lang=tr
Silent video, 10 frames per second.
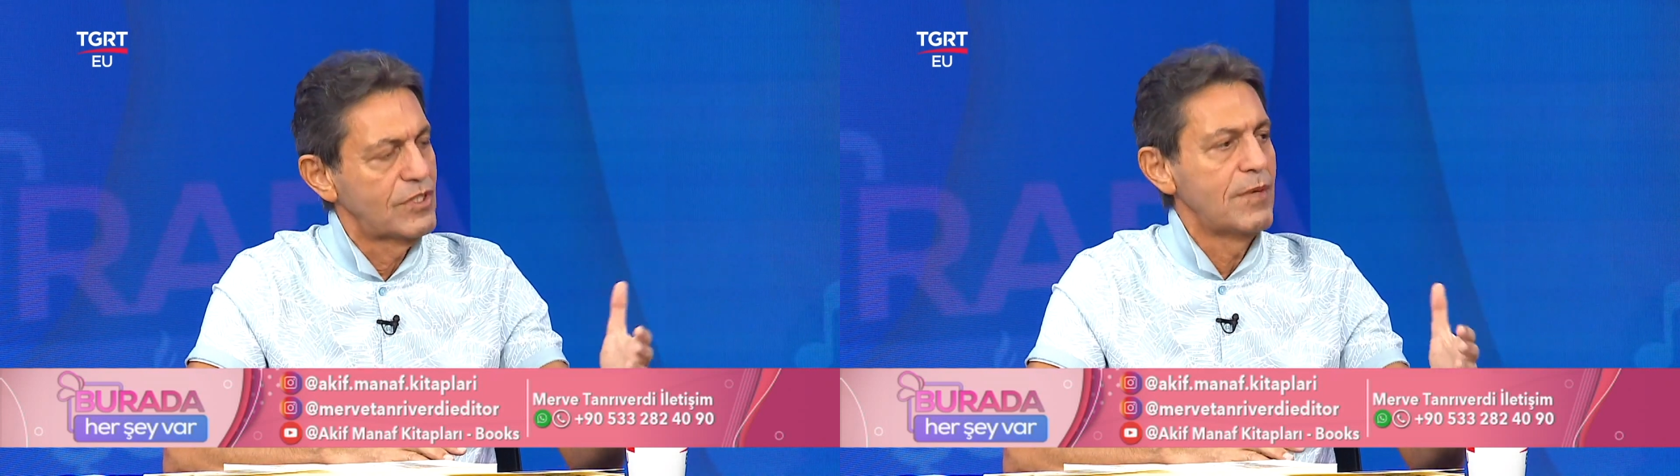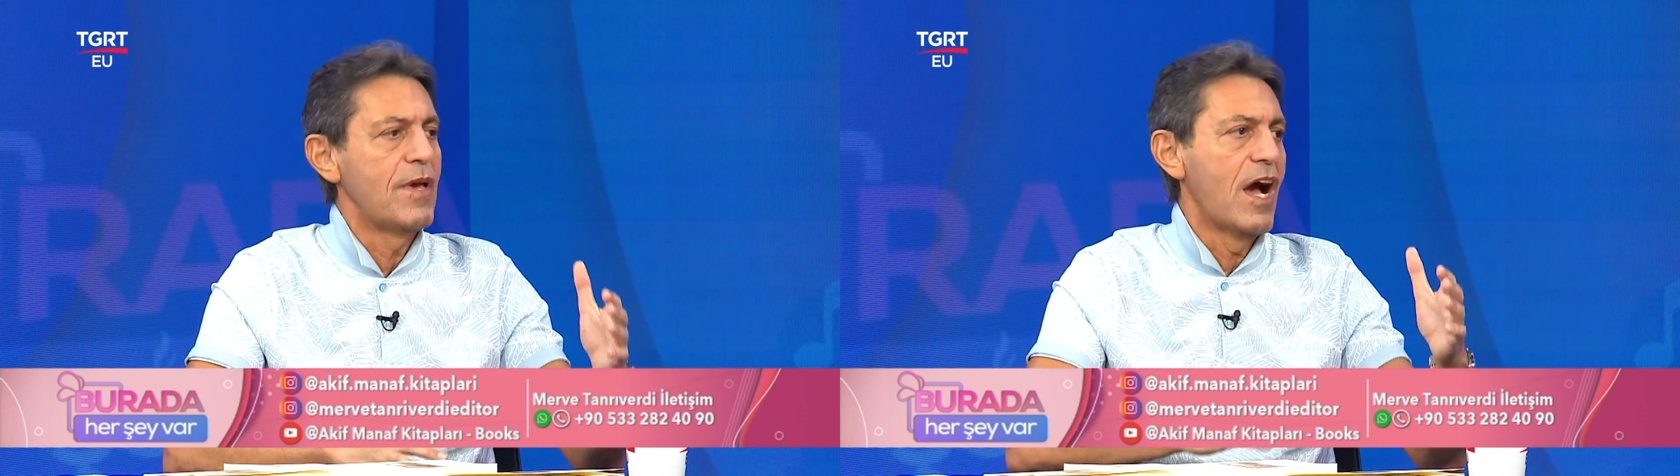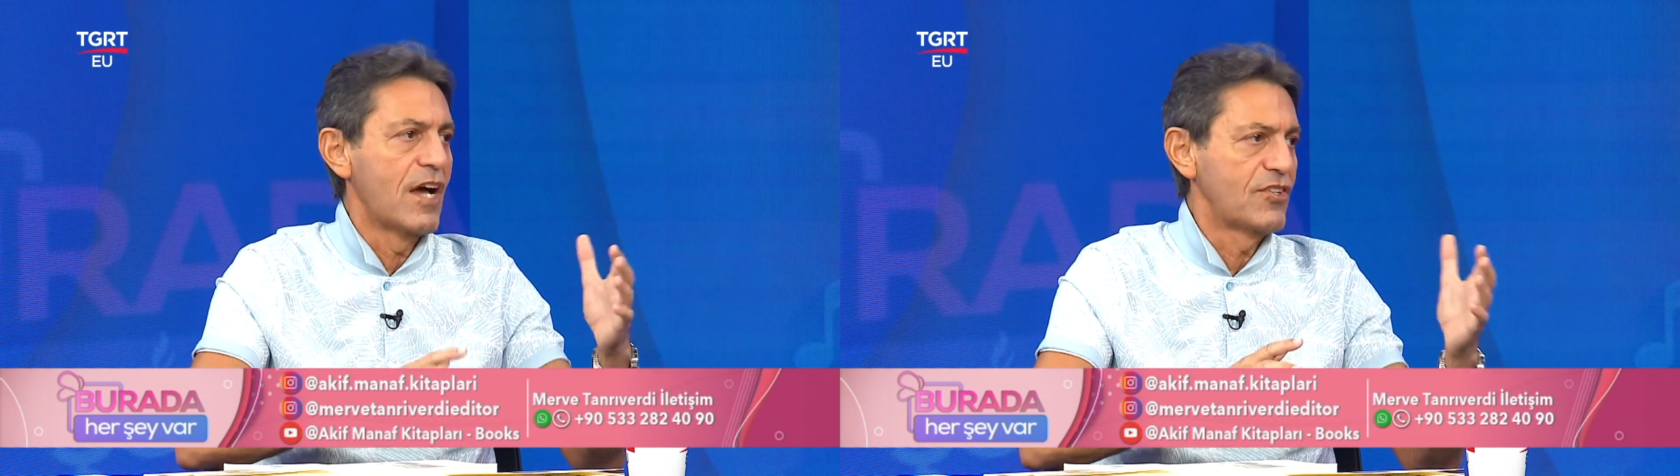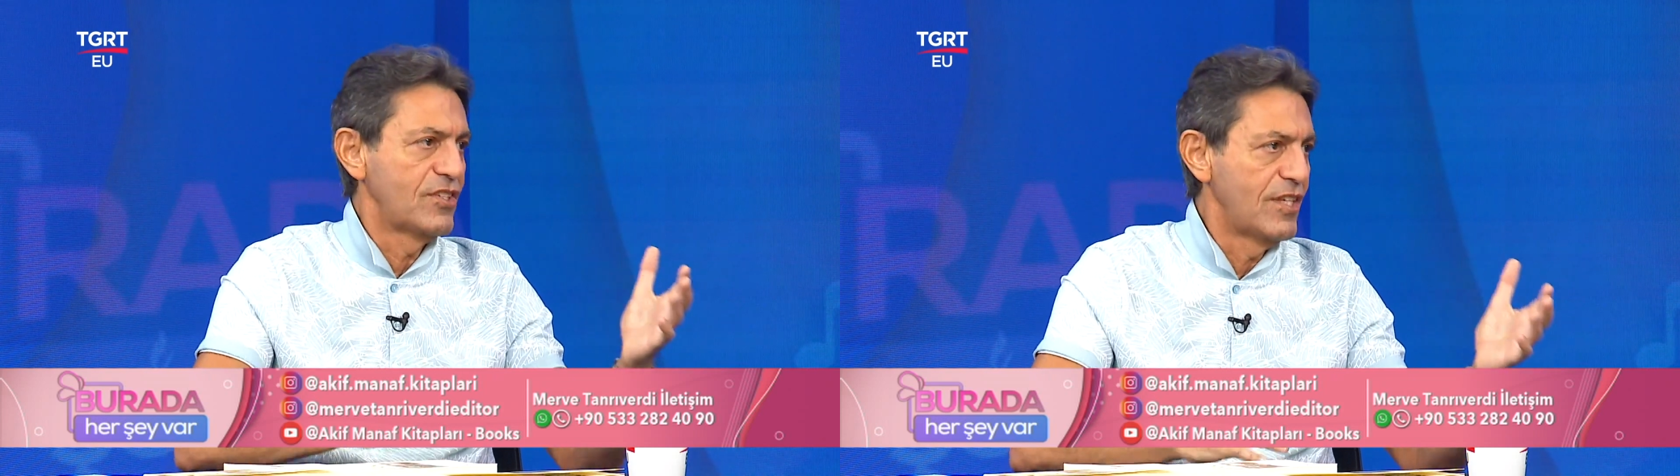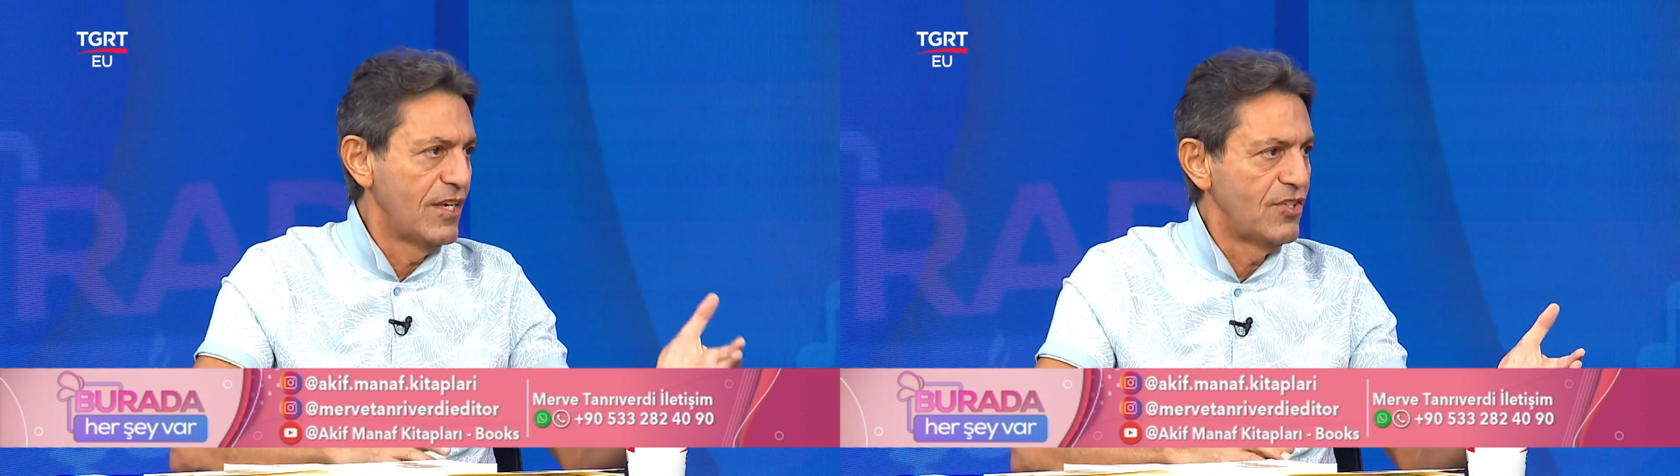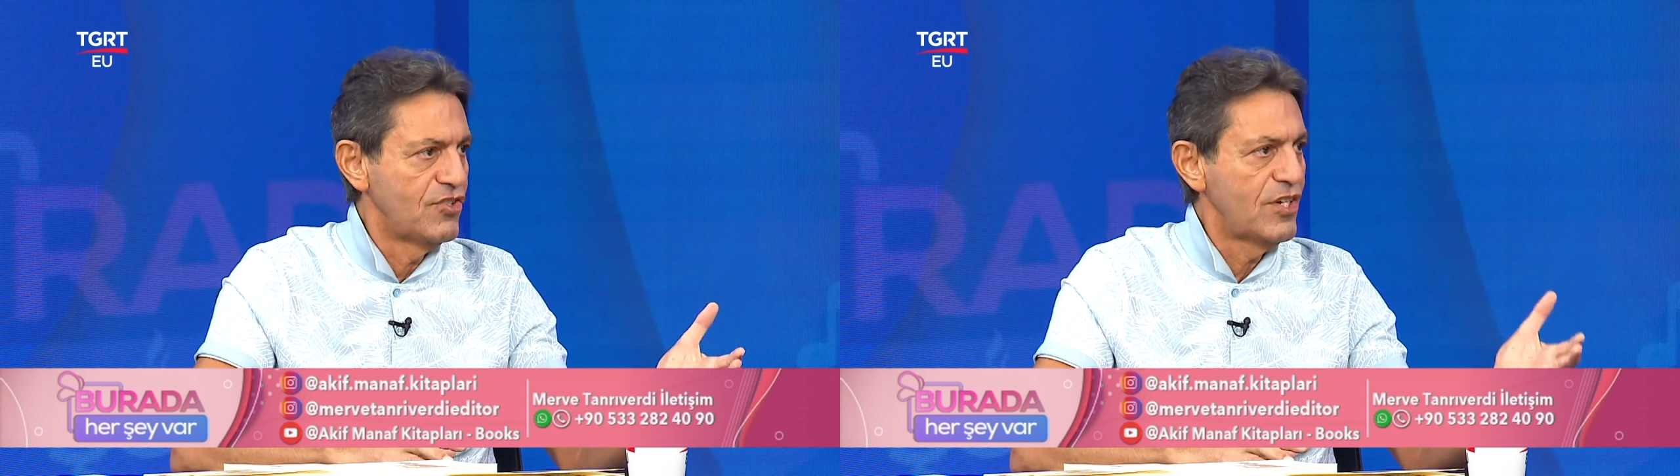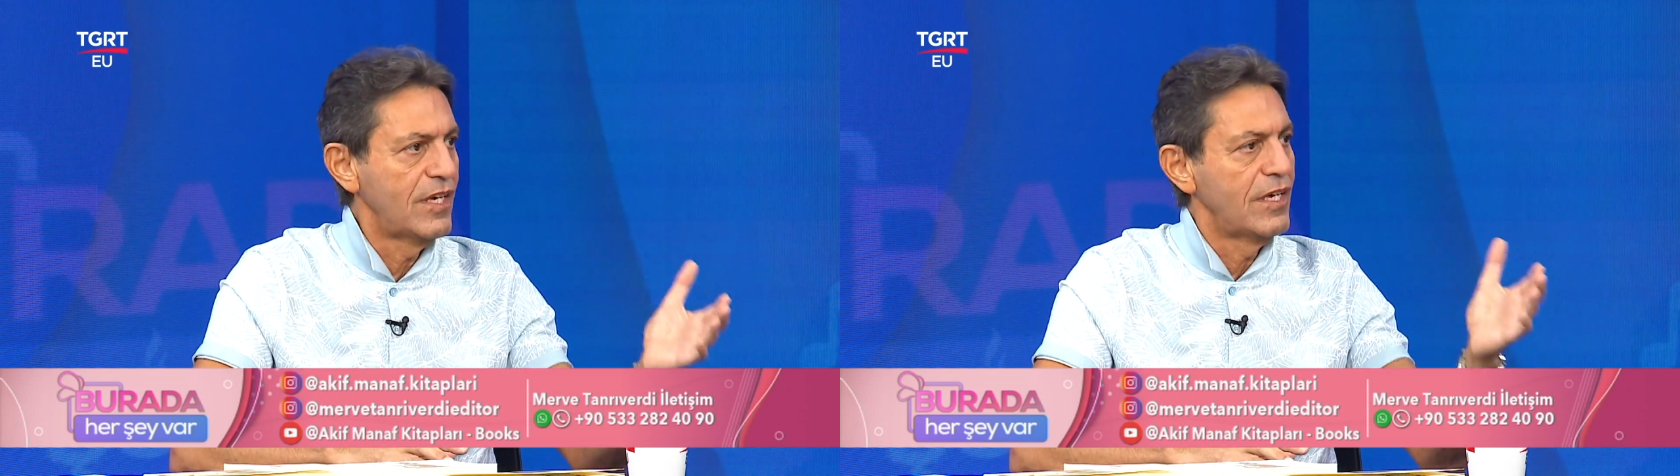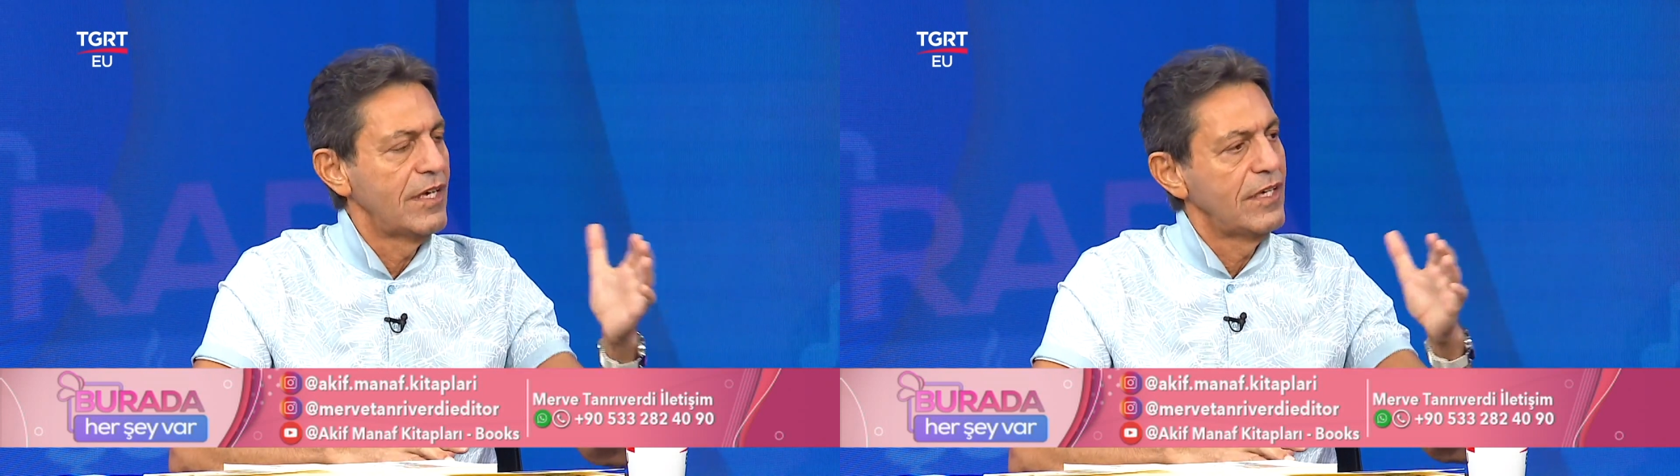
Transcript: Tabi aşk deyince